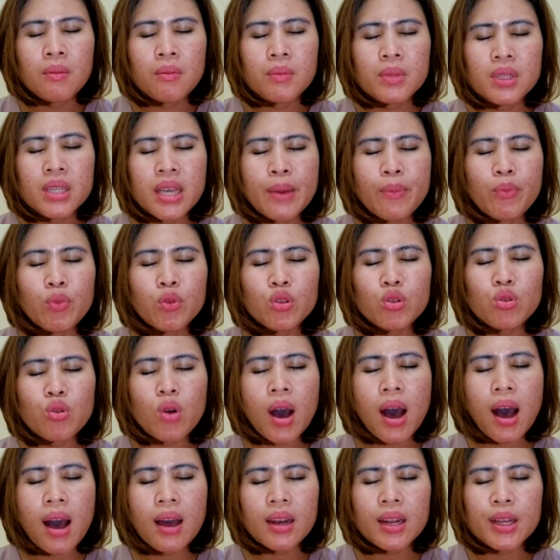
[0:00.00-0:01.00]
Meskipun
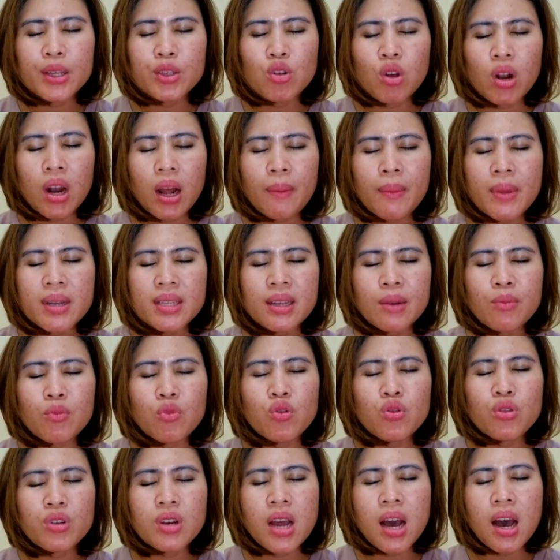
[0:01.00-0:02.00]
Tuhan gejolak masa
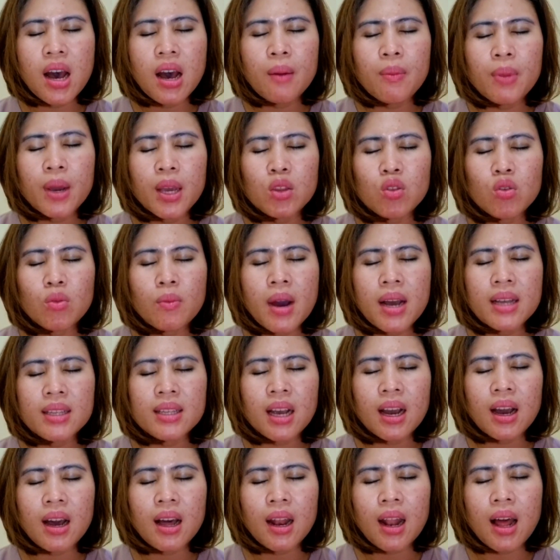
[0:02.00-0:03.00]
muda, begitu
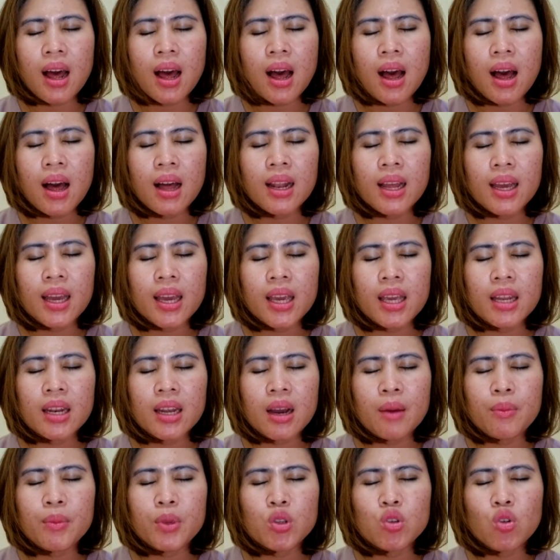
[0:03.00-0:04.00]
banyak hal-hal yang
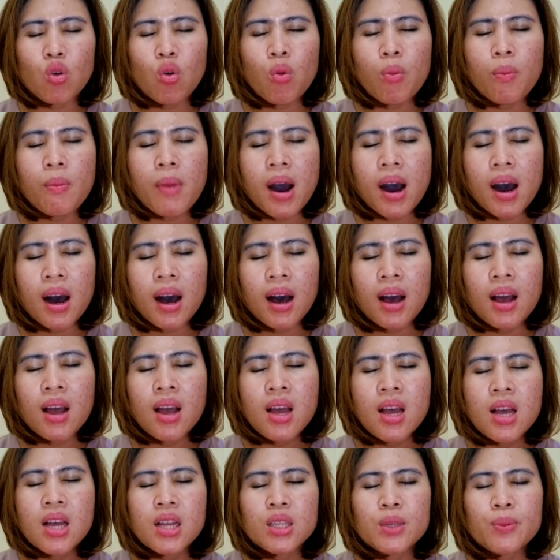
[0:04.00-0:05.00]
ingin kami coba,
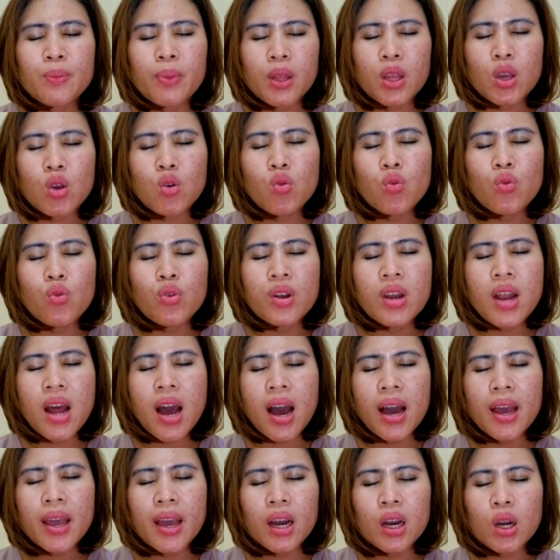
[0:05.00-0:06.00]
seperti
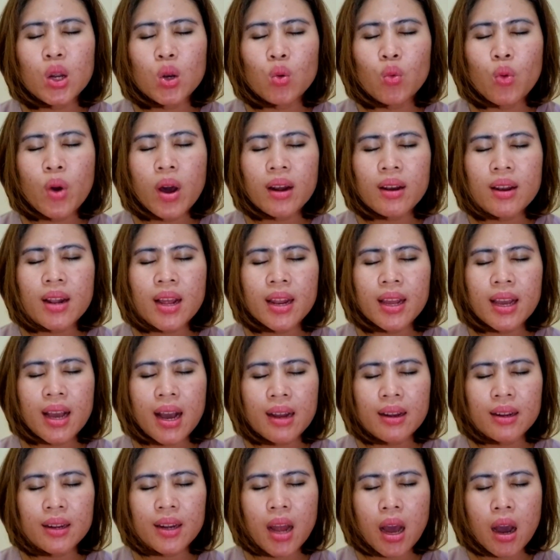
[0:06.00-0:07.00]
kuda yang keluar dari
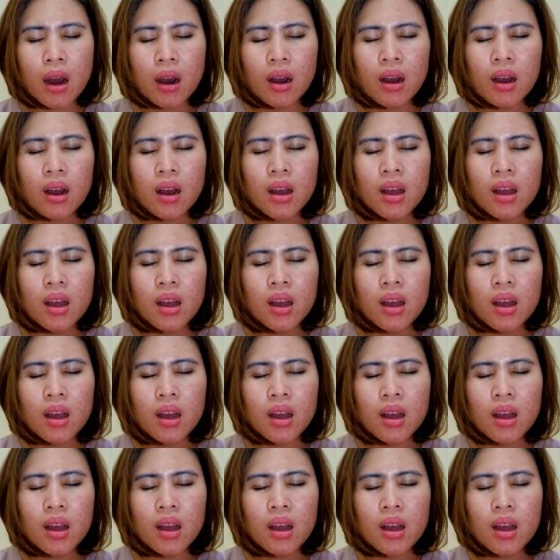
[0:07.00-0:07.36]
kandang.